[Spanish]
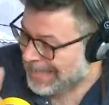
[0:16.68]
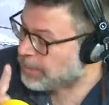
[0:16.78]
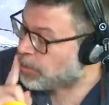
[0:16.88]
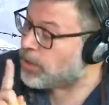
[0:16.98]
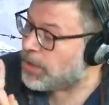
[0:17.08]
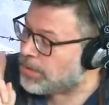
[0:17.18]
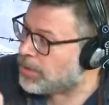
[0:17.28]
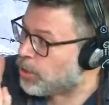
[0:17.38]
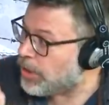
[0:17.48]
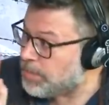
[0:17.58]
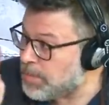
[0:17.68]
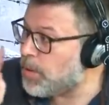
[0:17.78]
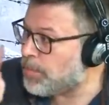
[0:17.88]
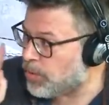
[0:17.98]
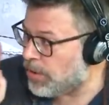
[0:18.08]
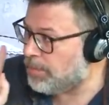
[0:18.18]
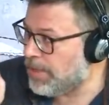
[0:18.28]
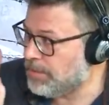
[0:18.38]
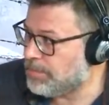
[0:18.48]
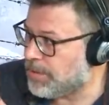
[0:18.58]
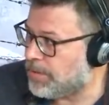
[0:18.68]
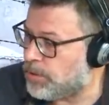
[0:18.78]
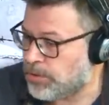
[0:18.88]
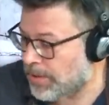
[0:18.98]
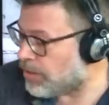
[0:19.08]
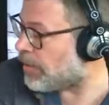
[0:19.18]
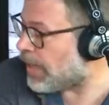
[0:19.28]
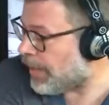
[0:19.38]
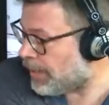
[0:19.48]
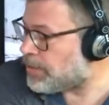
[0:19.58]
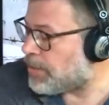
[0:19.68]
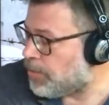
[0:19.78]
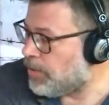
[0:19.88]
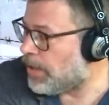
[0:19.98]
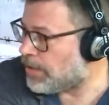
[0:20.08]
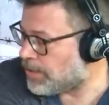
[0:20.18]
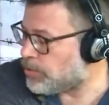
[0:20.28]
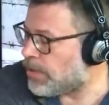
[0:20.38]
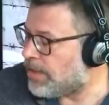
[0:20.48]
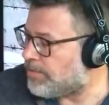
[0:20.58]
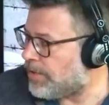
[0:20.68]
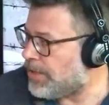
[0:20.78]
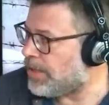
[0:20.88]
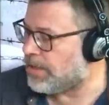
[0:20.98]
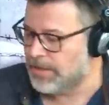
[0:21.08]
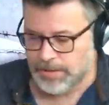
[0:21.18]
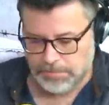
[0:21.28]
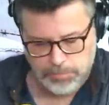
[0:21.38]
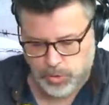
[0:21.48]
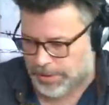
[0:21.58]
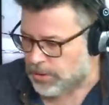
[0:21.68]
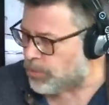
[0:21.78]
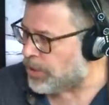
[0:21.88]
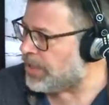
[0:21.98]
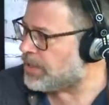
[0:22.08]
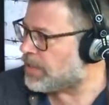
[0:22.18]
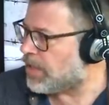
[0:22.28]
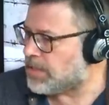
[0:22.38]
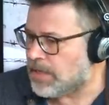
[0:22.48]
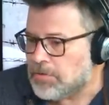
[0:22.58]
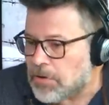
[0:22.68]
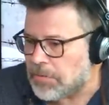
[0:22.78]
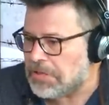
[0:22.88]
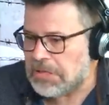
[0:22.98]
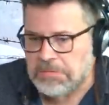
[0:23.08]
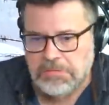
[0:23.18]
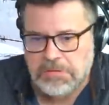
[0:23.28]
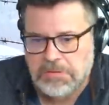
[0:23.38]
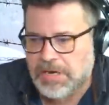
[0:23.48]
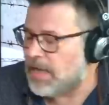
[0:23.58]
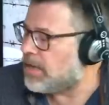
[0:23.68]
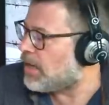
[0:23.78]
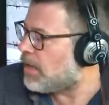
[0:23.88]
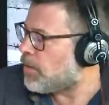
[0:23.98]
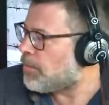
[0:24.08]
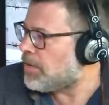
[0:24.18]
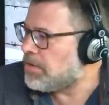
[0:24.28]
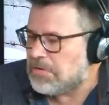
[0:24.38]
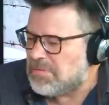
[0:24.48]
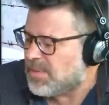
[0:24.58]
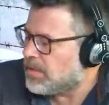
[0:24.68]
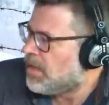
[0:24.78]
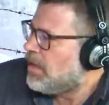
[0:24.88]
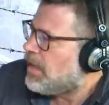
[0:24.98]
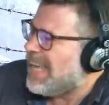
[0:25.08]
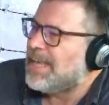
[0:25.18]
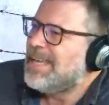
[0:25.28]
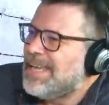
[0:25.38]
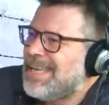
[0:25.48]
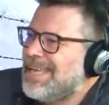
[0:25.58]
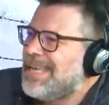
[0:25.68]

le, con, con, el, mismo problema el otro día con Ana Iris Simón, la escritora de Feria, supercomunista y tal, lo comentamos en la, lengua moderna. Como, el mismo